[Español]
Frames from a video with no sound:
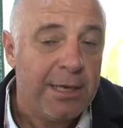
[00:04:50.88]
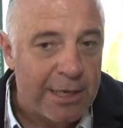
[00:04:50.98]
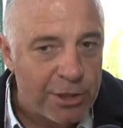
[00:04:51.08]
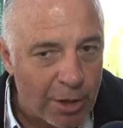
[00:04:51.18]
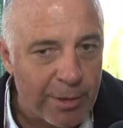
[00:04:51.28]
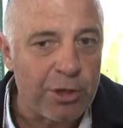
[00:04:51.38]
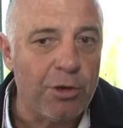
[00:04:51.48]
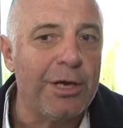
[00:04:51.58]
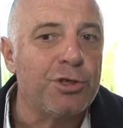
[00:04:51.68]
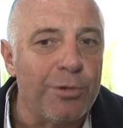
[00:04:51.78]
y sobre
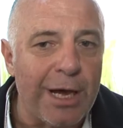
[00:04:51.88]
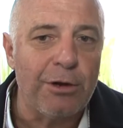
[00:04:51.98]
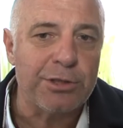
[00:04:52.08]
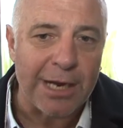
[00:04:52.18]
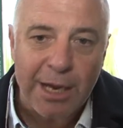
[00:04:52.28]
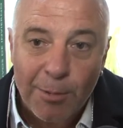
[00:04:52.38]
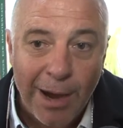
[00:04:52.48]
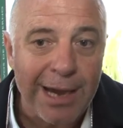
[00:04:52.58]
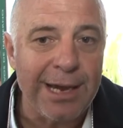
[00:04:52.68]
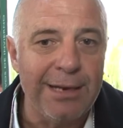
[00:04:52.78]
todo ayudarlos a que
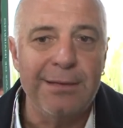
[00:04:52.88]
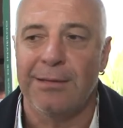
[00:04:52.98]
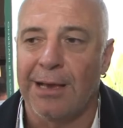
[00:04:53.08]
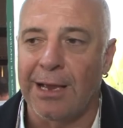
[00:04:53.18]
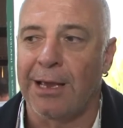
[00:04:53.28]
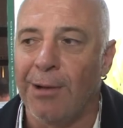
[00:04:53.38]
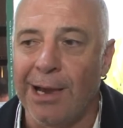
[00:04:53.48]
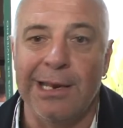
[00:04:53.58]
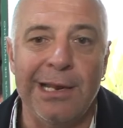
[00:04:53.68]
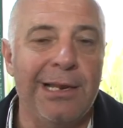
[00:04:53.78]
bajen, a que
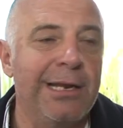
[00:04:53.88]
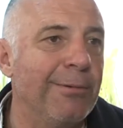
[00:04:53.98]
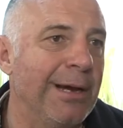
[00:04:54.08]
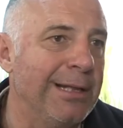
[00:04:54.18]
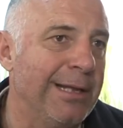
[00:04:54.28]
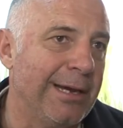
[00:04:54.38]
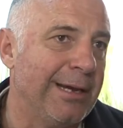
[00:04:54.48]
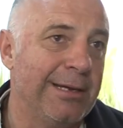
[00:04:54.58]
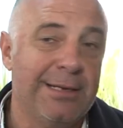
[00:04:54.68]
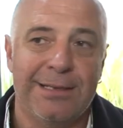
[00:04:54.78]
bajen el nivel
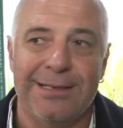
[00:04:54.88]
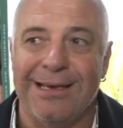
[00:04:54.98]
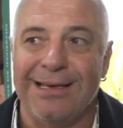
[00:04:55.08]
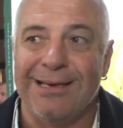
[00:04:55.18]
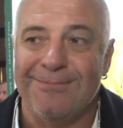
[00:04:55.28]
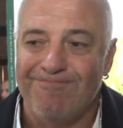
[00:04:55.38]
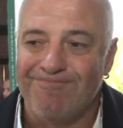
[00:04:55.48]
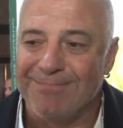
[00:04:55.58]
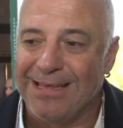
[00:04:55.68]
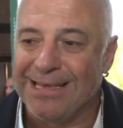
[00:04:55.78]
de,
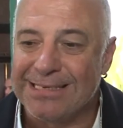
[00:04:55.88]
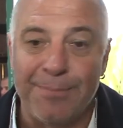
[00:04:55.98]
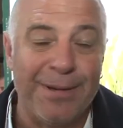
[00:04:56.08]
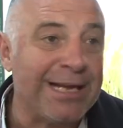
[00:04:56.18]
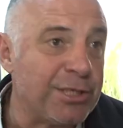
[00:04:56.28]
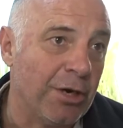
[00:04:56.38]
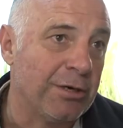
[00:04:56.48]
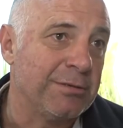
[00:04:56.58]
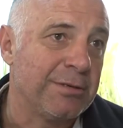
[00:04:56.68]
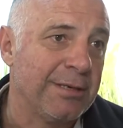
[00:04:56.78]
desesperación.
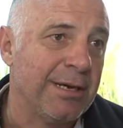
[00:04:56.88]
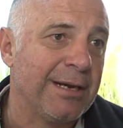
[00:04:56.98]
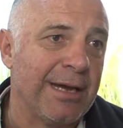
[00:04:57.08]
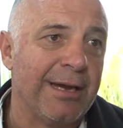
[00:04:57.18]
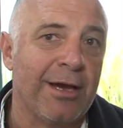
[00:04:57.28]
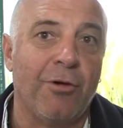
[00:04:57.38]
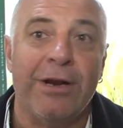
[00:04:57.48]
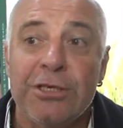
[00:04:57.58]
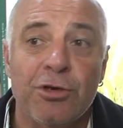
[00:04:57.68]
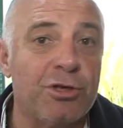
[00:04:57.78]
¿eh? Que,
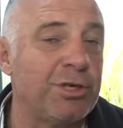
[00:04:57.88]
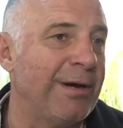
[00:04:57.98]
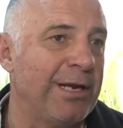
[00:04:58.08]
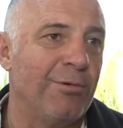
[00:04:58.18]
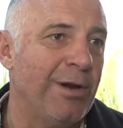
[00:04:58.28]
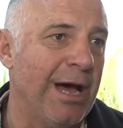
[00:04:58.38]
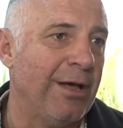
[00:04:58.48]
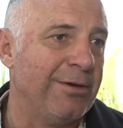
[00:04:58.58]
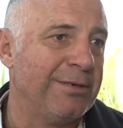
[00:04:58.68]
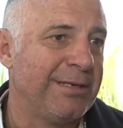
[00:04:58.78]
con eso no se va a ningún
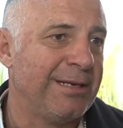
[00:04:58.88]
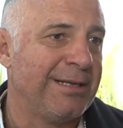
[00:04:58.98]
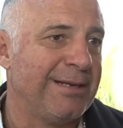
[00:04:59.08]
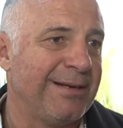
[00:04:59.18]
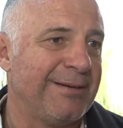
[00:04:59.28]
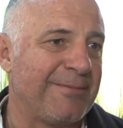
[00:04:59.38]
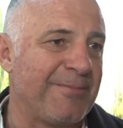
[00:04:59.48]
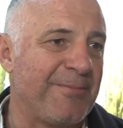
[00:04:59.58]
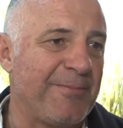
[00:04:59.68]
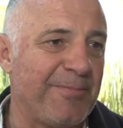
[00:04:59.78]
lado. Eso cada uno,